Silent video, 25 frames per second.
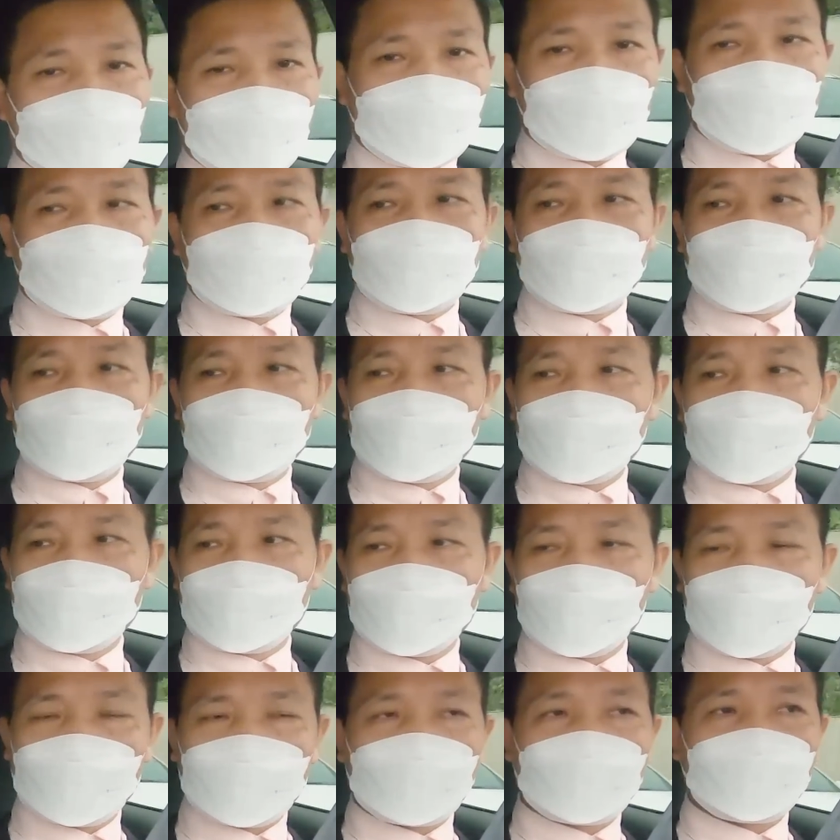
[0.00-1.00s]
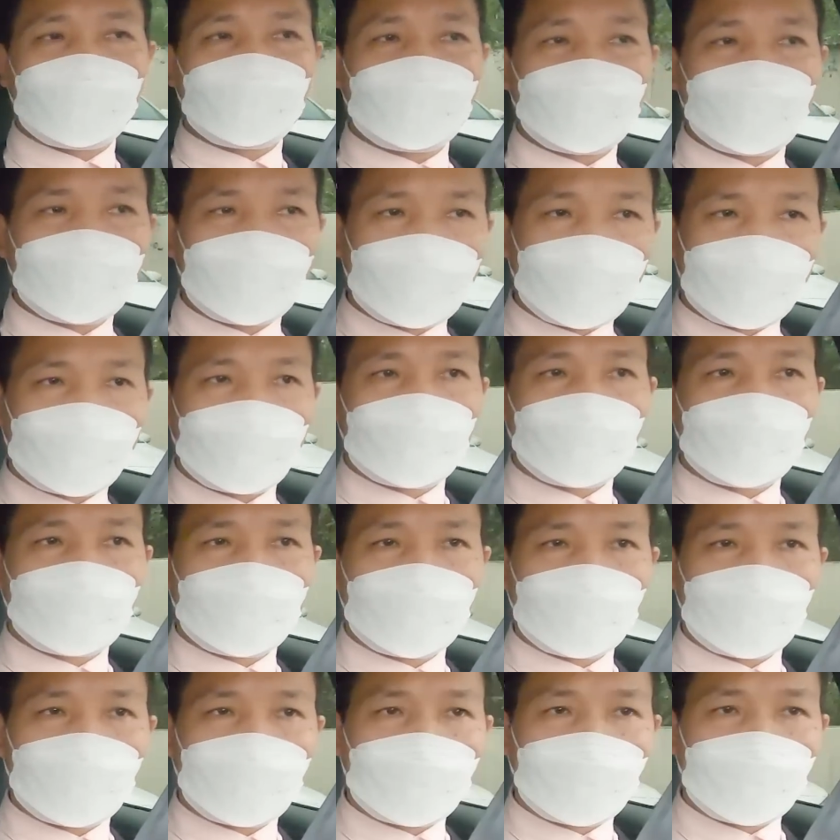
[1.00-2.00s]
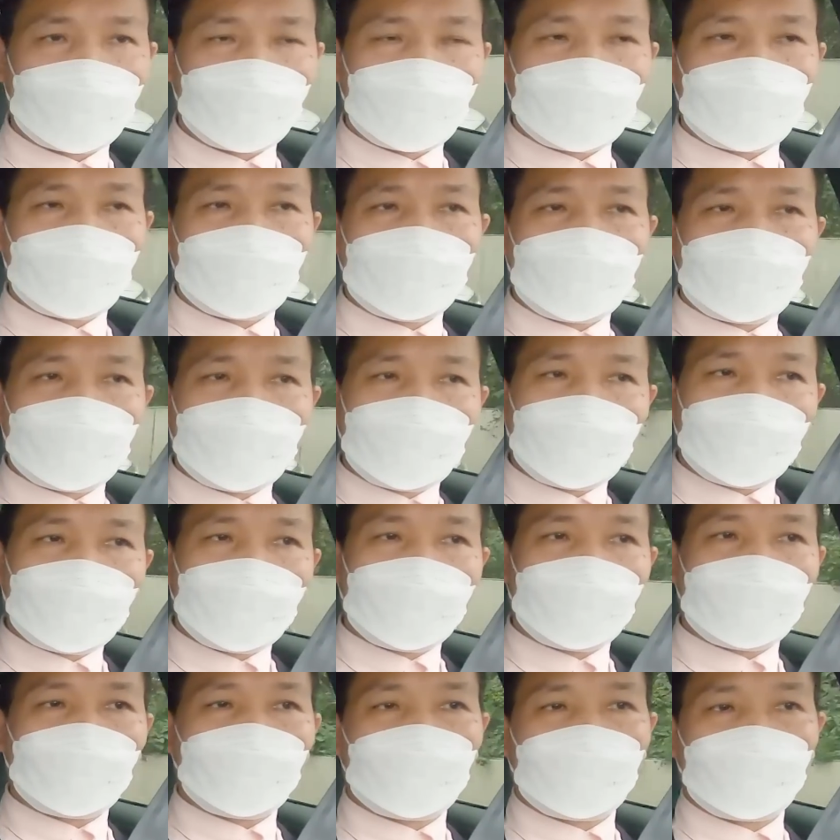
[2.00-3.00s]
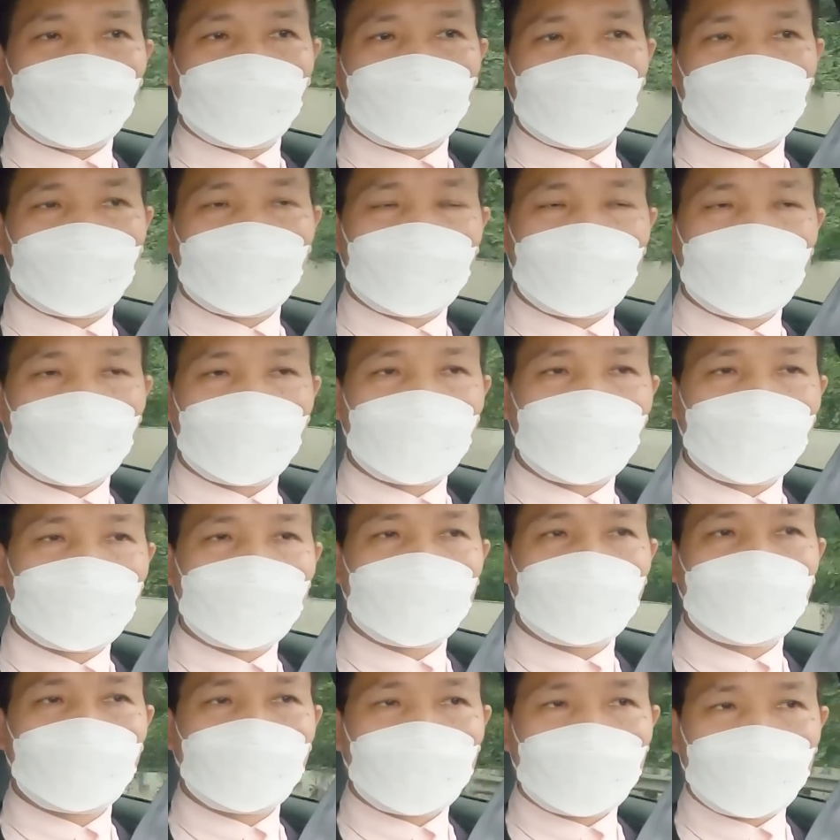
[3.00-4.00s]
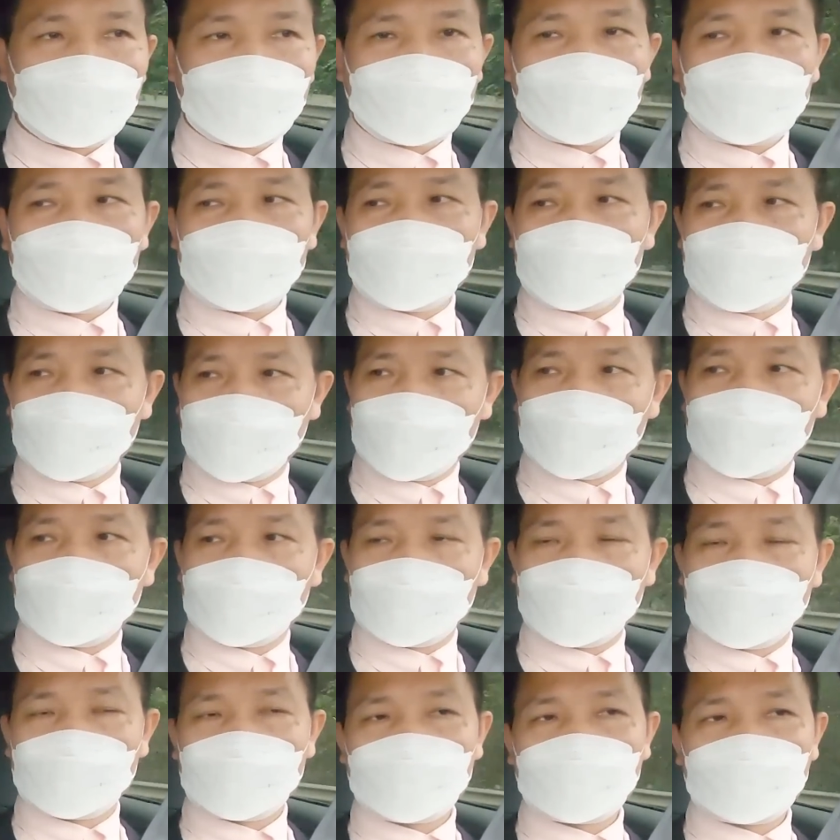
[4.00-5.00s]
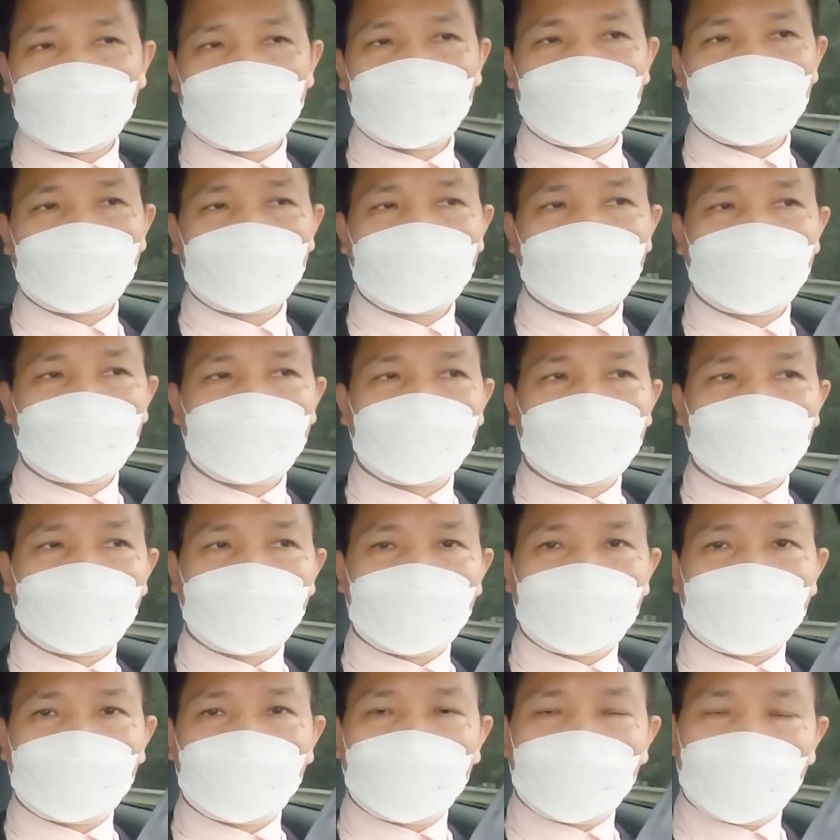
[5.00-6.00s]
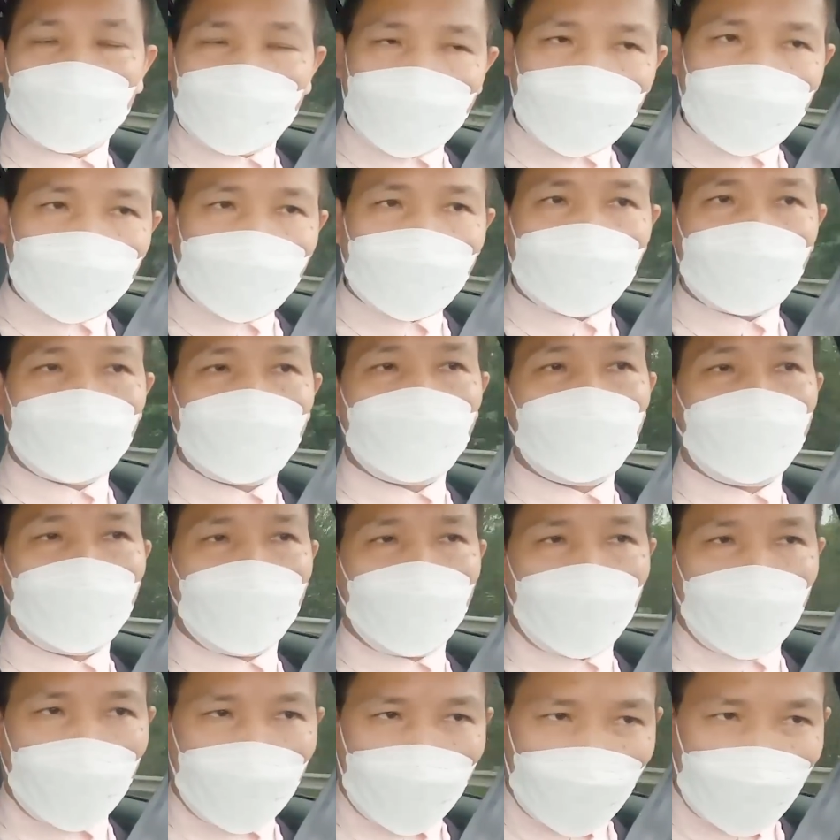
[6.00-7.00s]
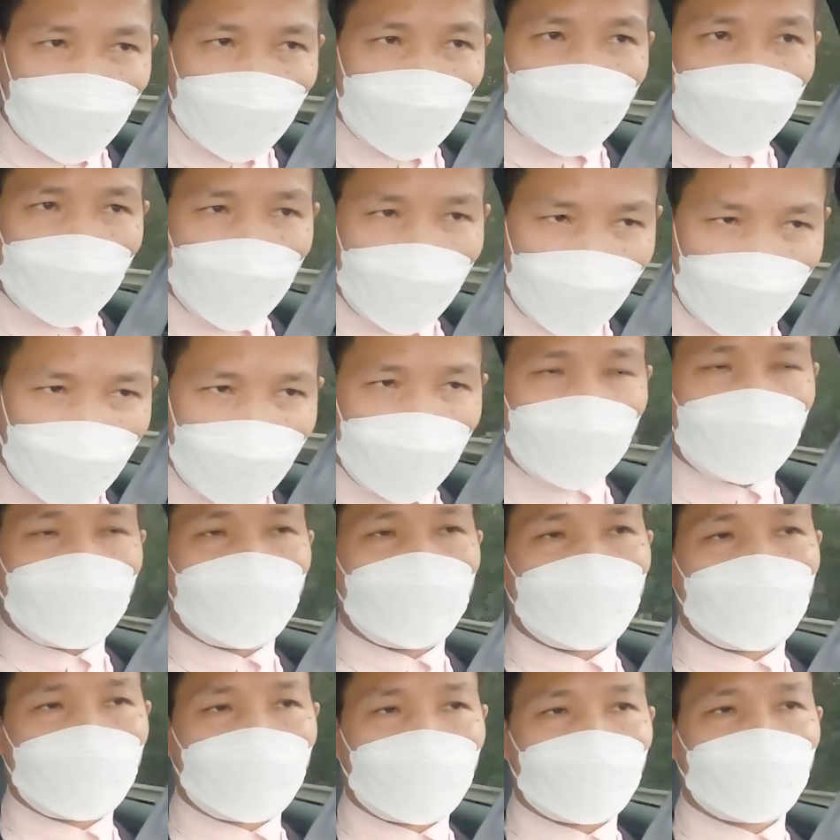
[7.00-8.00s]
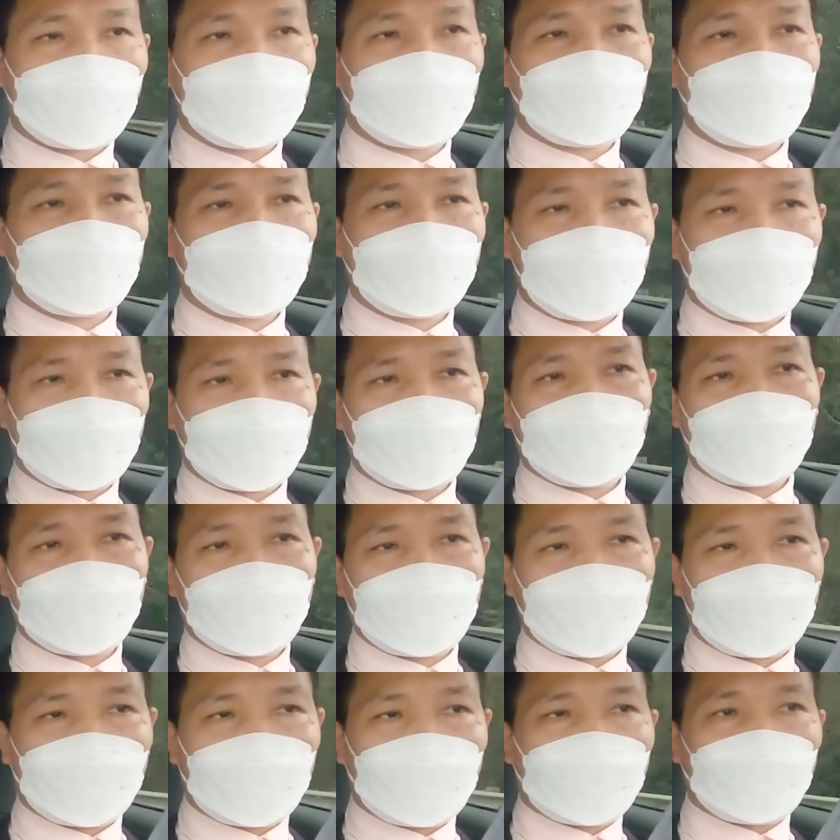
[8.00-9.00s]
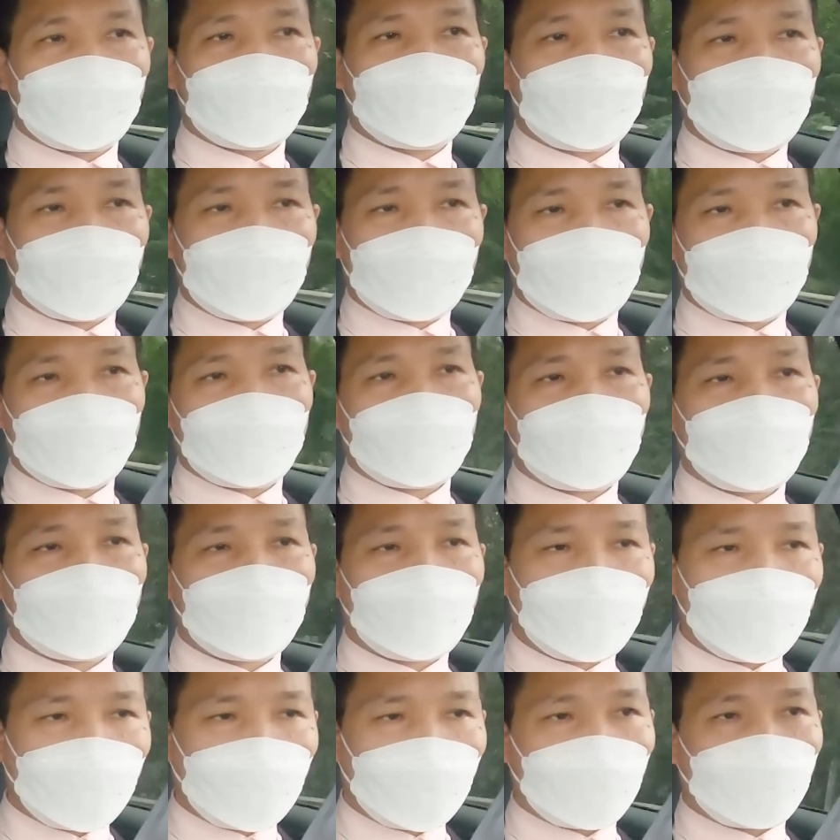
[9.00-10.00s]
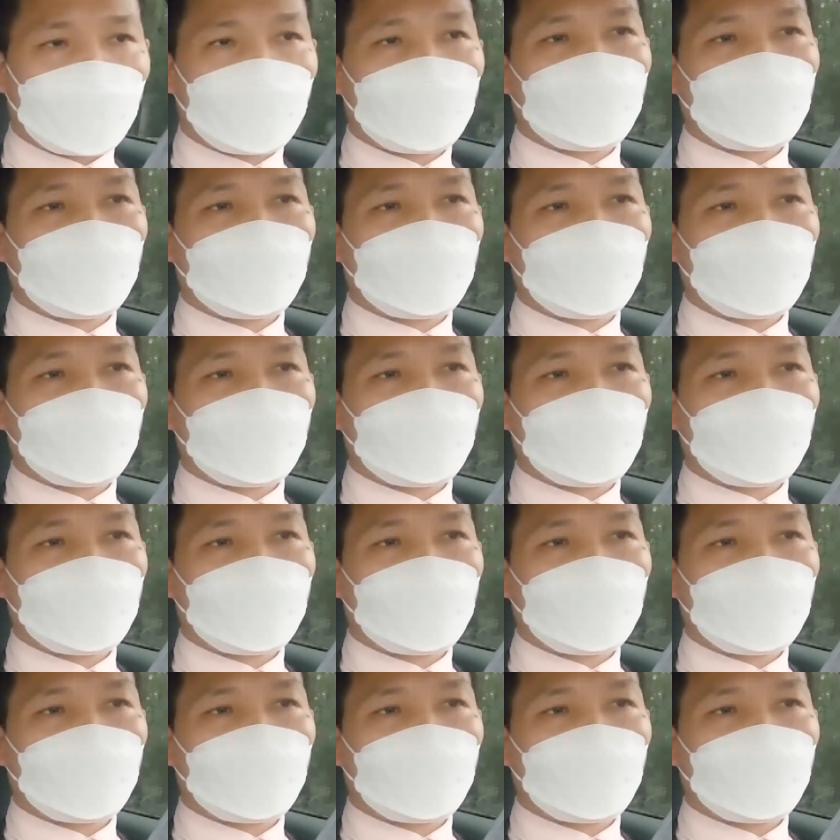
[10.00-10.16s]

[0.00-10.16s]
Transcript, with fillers: nó dội toàn từ bốn phía đây từ bốn hốc lốp lên vậy ở đây giải pháp của ta ta phải ra cố lại cánh cửa và ta ừ. có hốc lốp và nóc đây là ba giải pháp cơ bản okay. còn cụ thể như thế nào thì trong quá trình làm chúng ta cũng